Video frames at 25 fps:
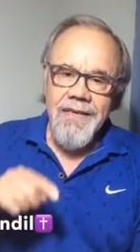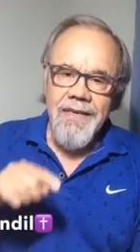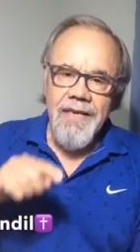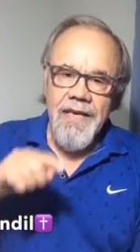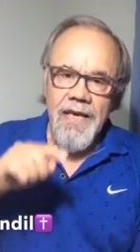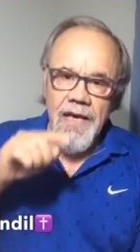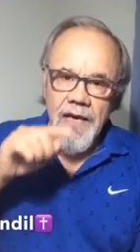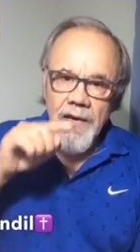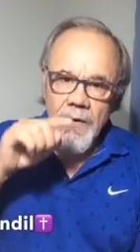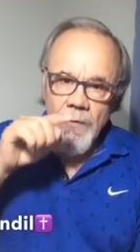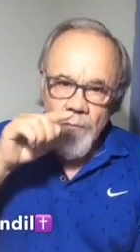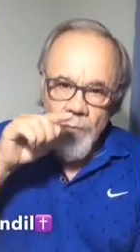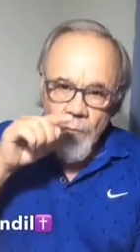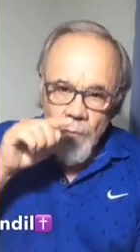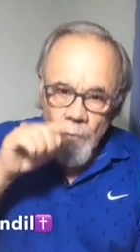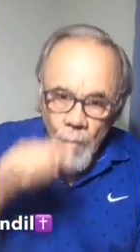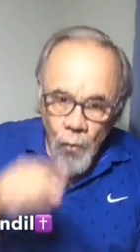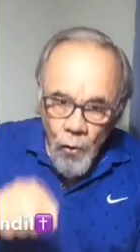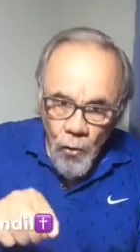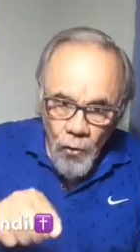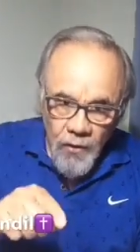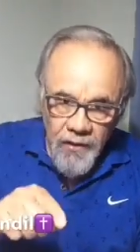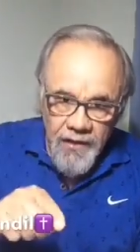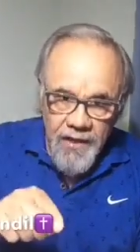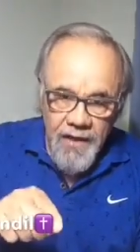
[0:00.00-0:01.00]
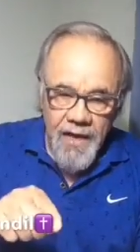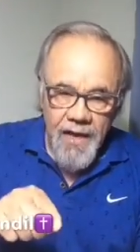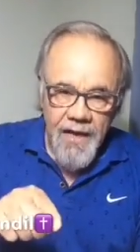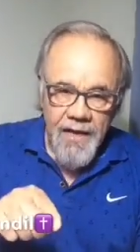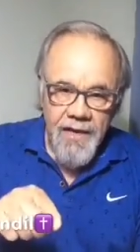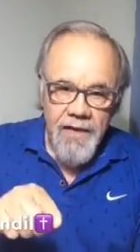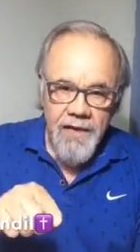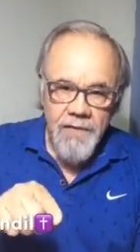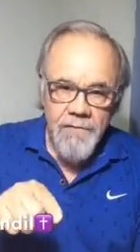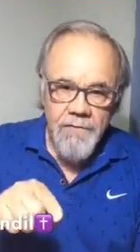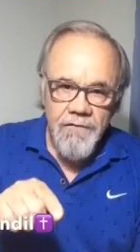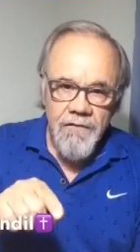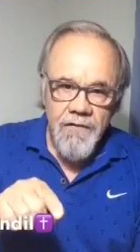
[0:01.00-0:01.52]
que curtem
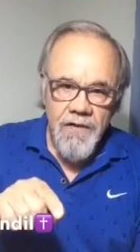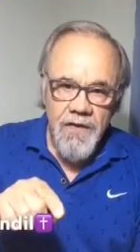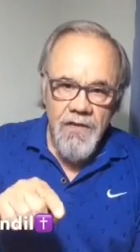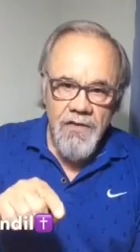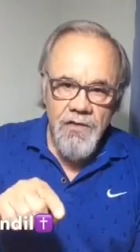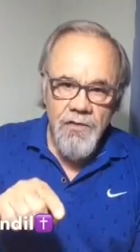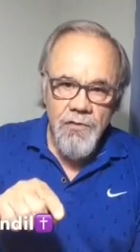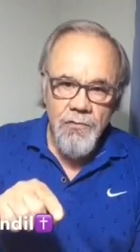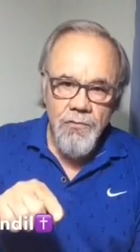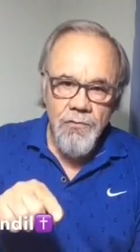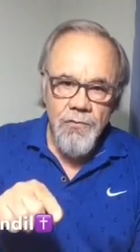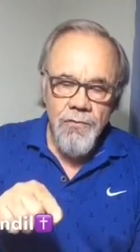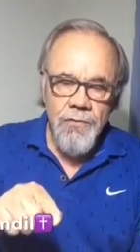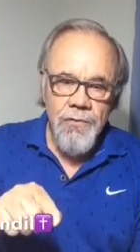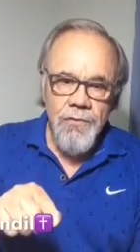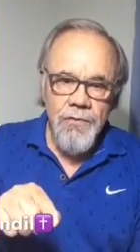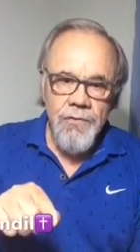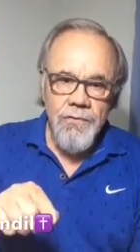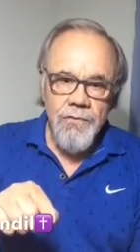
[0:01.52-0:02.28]
aqui o vídeo,